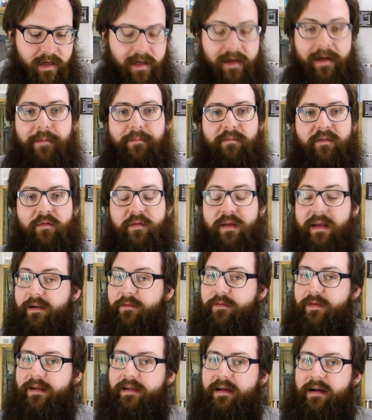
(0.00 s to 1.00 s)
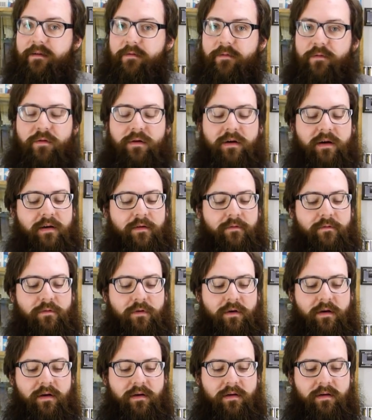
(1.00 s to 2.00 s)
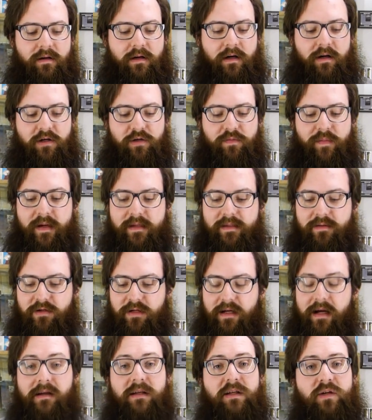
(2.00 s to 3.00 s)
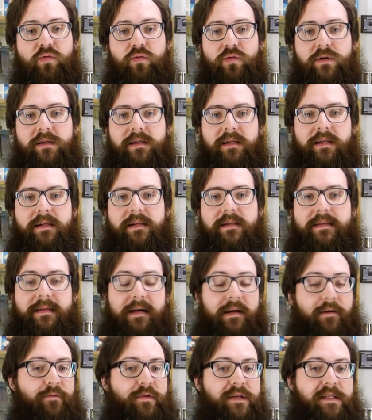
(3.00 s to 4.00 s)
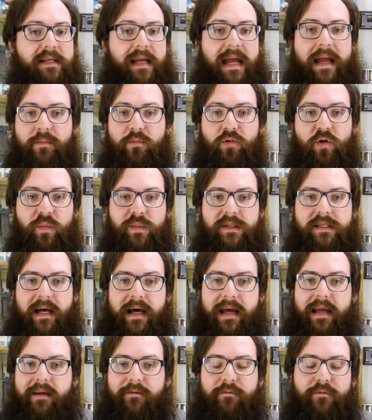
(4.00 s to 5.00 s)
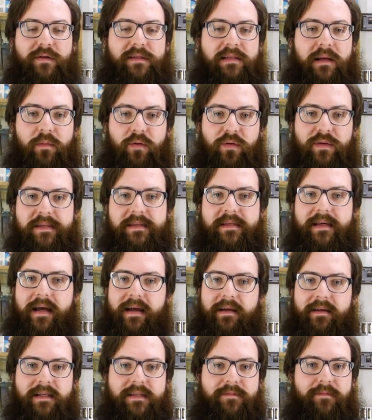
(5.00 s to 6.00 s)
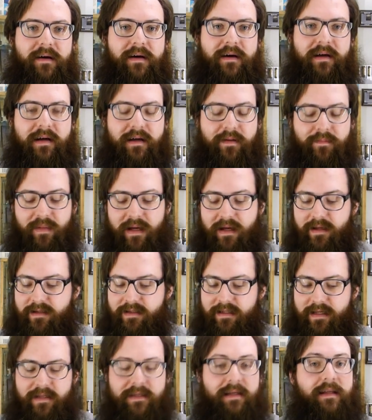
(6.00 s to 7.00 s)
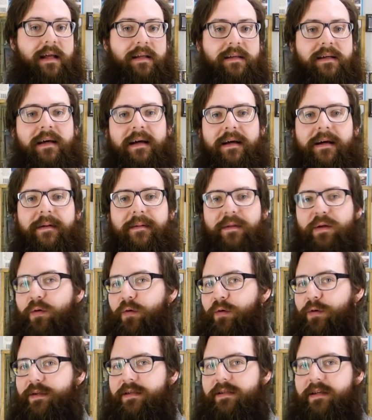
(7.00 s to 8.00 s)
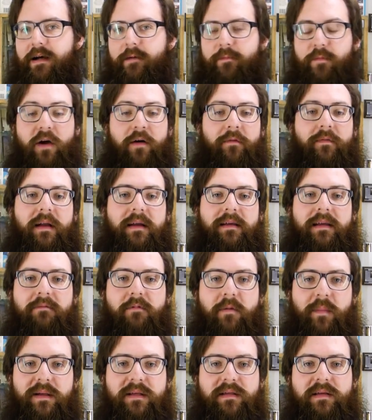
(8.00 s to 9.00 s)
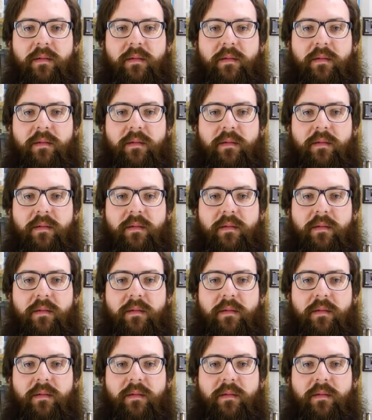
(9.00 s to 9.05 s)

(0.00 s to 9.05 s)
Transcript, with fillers: Ähm, vielen, vielen Dank für, für ja, Speis und Trank, die coolen Deals. Danke fürs Game Room zeigen, für Sammlungszeigen. Das war ähm, echt sehr, sehr nett. Und ähm, ja, vielleicht gehen wir mal